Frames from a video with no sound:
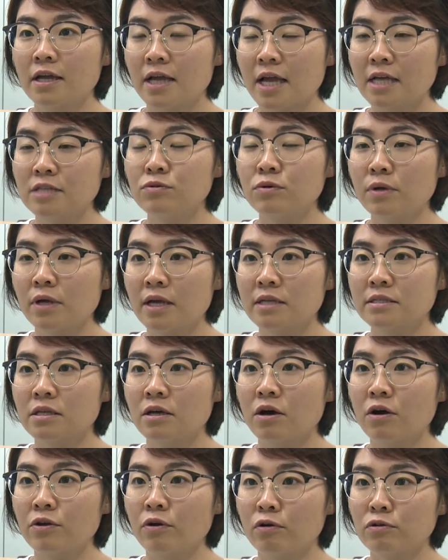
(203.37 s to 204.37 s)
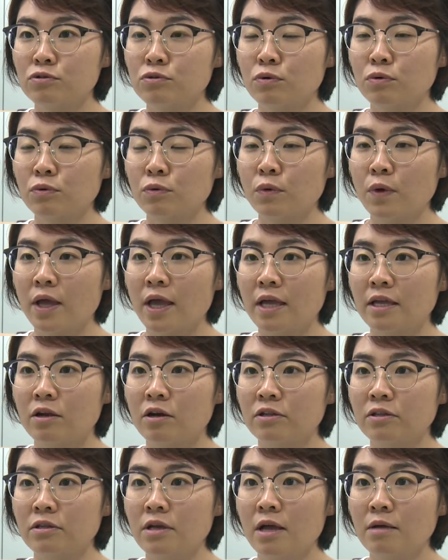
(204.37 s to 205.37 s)
계속해서 영종도의
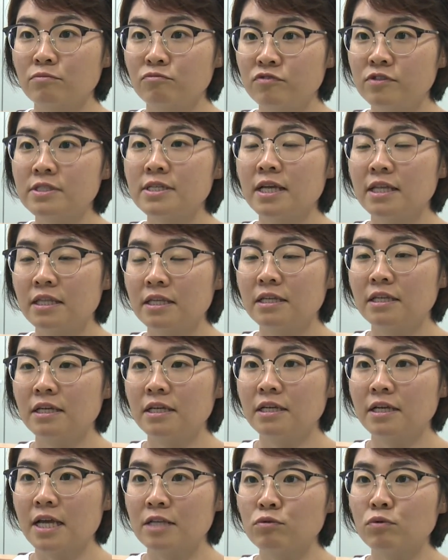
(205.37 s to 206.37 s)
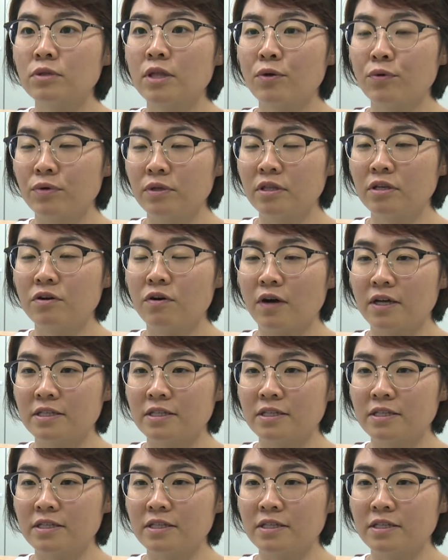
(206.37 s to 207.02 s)
이런 문제들이 계속되고 있는 것